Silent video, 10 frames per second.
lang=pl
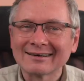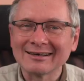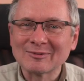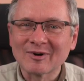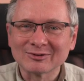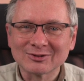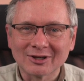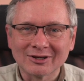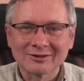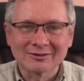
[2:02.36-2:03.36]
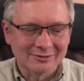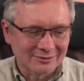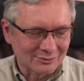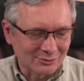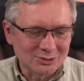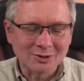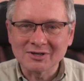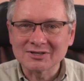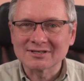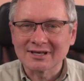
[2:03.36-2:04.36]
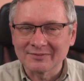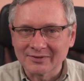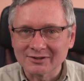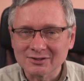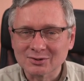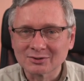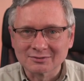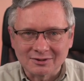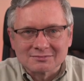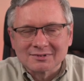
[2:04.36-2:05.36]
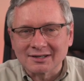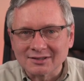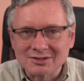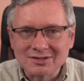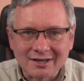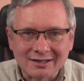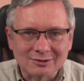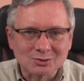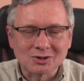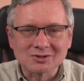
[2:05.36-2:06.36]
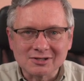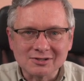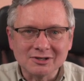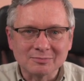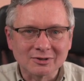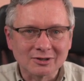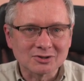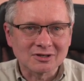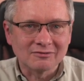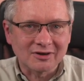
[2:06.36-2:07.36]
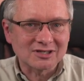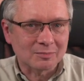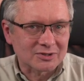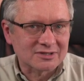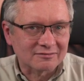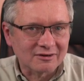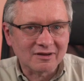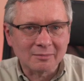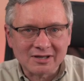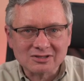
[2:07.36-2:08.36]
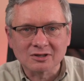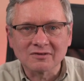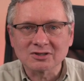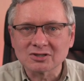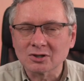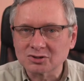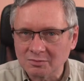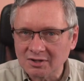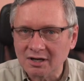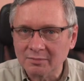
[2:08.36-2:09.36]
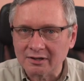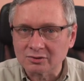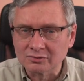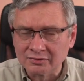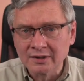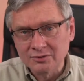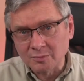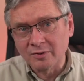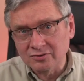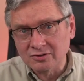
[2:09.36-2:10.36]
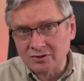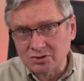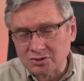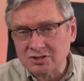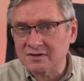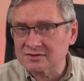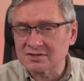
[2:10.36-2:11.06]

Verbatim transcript: Kolejny powód to dużo miejsca na dysku. To jest charakterystyka tych urządzeń z linii Pro, że wersja podstawowa ma 128 GB, co powinno większości z Was